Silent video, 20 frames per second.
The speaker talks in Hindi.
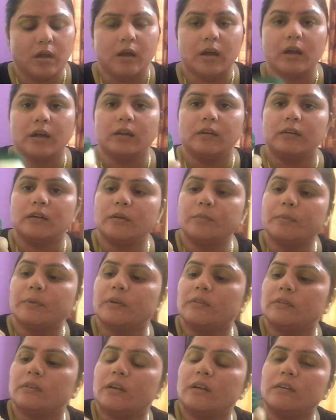हंड्रेड
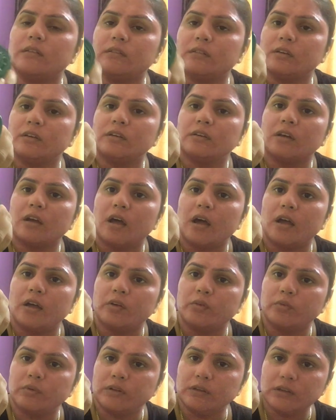परसेंट
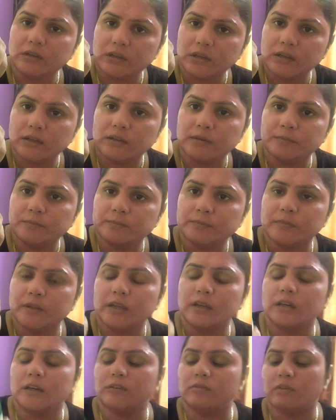आयुर्वेदिक है
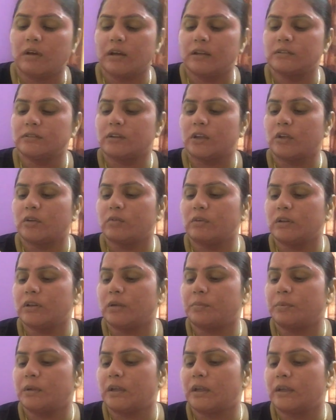एडवांस आयुर्वेदा
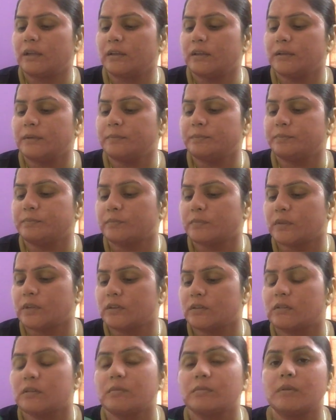पे है ये
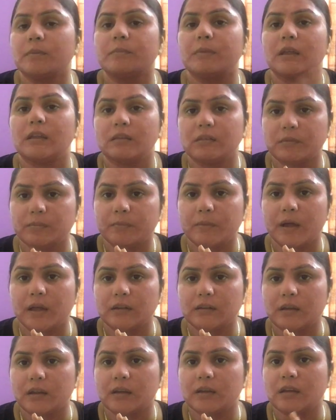सबसे बेस्ट
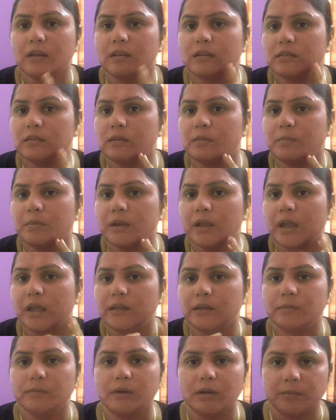बात है कि किसी भी
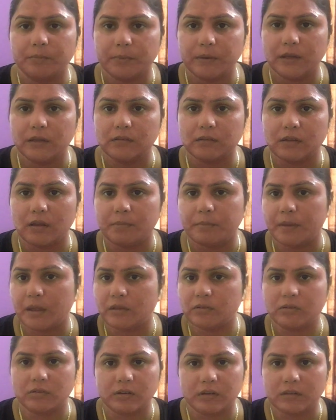एनिमल पे इसका
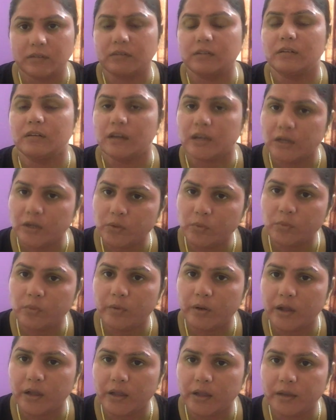पैच टेस्ट नहीं
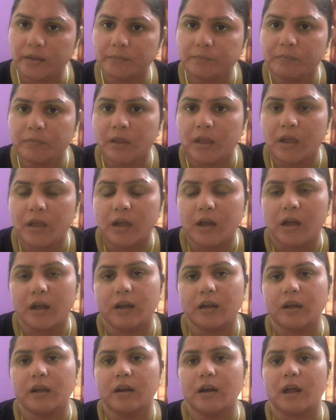हुआ है
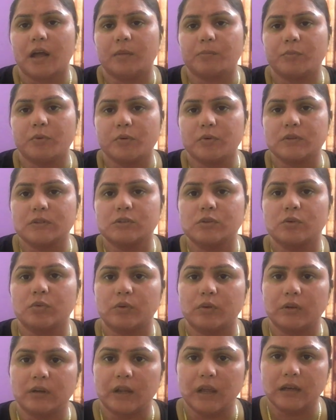अगर आपको किसी को
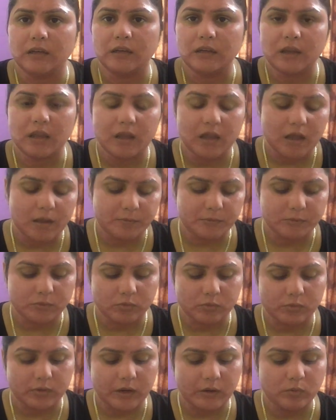टैनिंग है आप
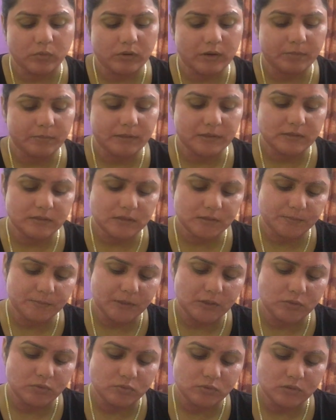इसको रेगुलर बेसिस पे
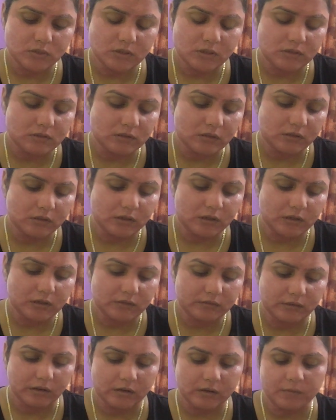यूज़ कर सकते हैं
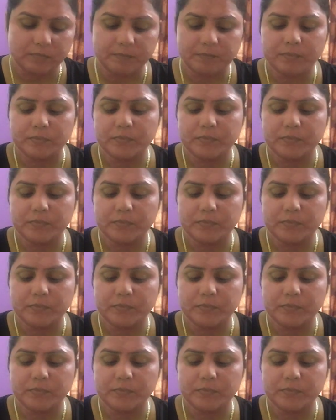एक सेकेंड